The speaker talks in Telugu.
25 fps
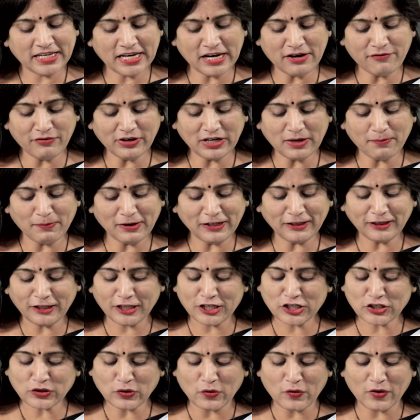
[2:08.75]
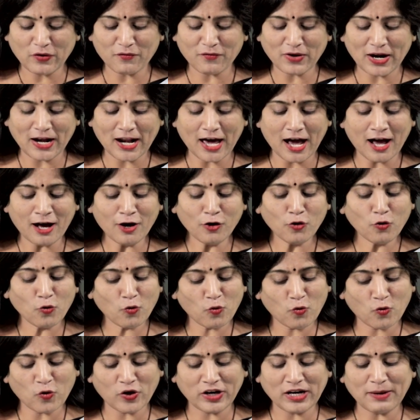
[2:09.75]
ఈ విటమిన్ తీసుకోవడం వల్ల
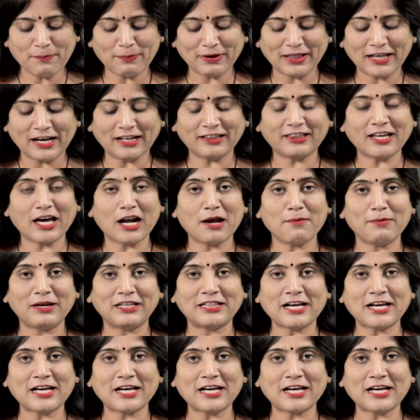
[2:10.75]
కొన్ని పదార్థాల